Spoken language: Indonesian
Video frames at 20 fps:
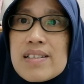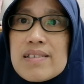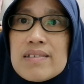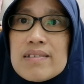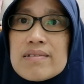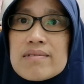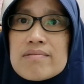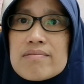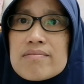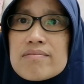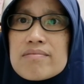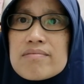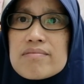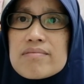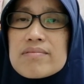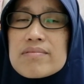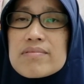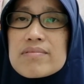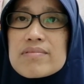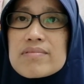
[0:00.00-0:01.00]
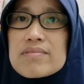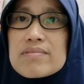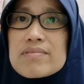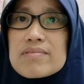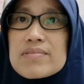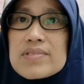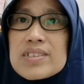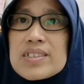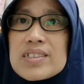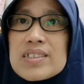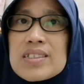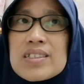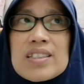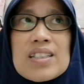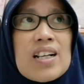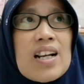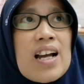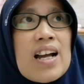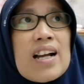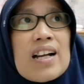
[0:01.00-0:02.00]
dan eh,
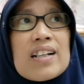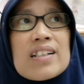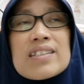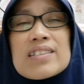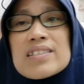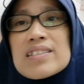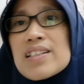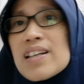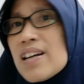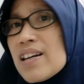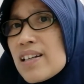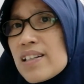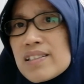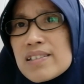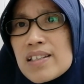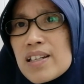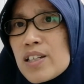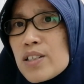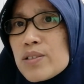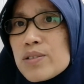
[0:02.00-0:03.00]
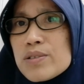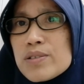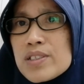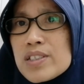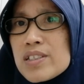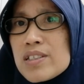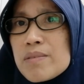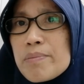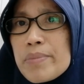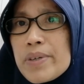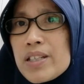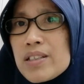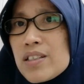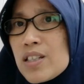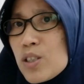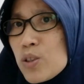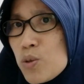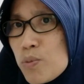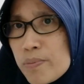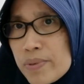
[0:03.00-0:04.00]
senangnya kita itu di
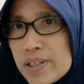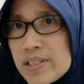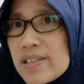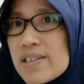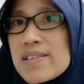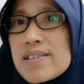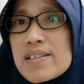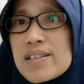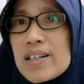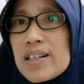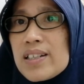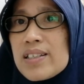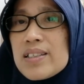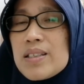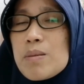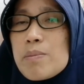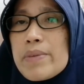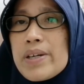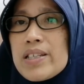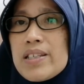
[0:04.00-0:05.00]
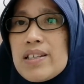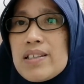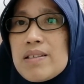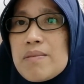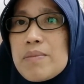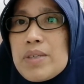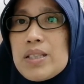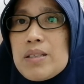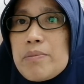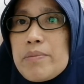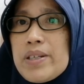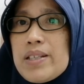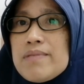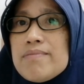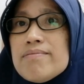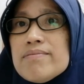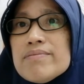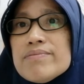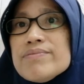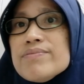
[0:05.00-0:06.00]
PT itu banyak sekali temannya
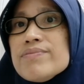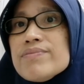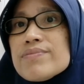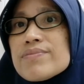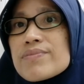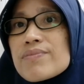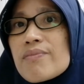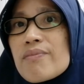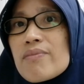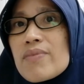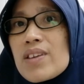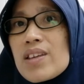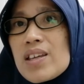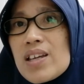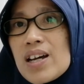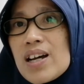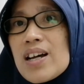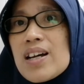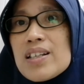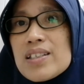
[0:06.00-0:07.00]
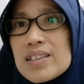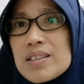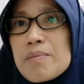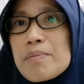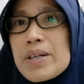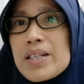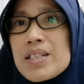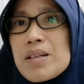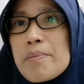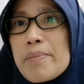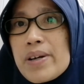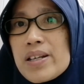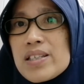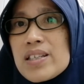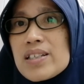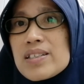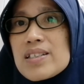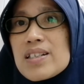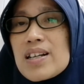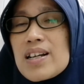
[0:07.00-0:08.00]
teman-teman ya temannya
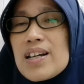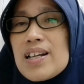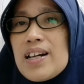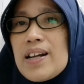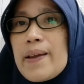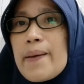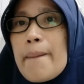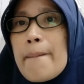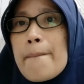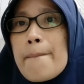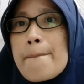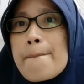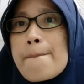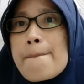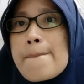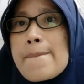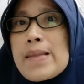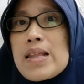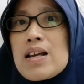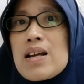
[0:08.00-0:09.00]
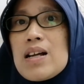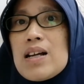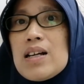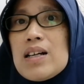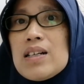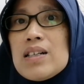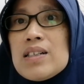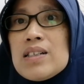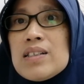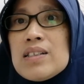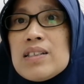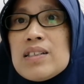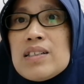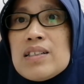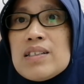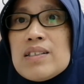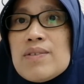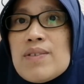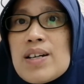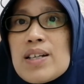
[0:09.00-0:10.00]
banyak sekali
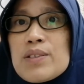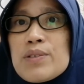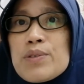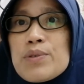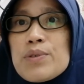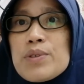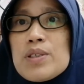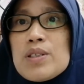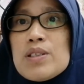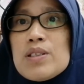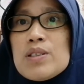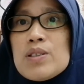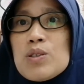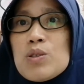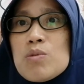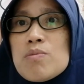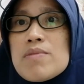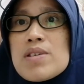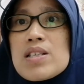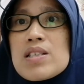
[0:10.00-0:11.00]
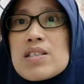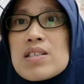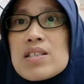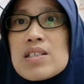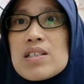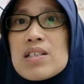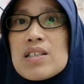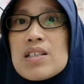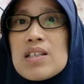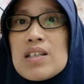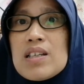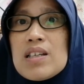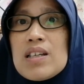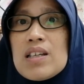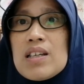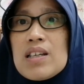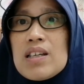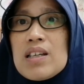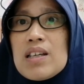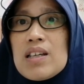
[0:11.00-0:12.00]
uh, waktu itu masih
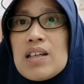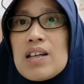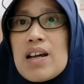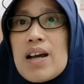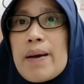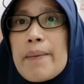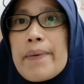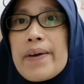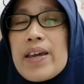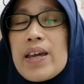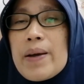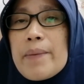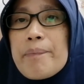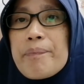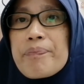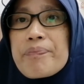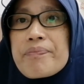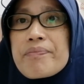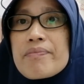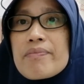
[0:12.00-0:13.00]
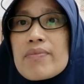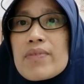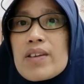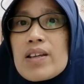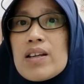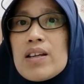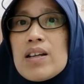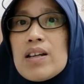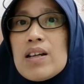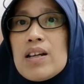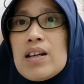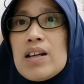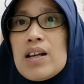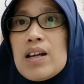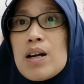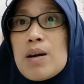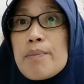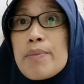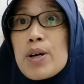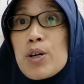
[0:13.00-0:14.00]
apa ya
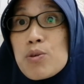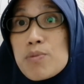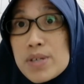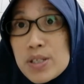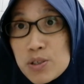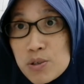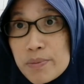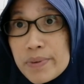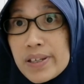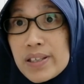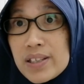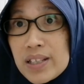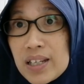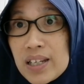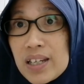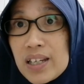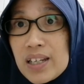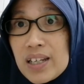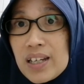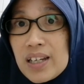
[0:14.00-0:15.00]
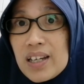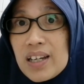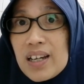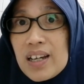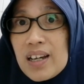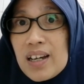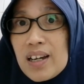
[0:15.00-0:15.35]
baru masuk PT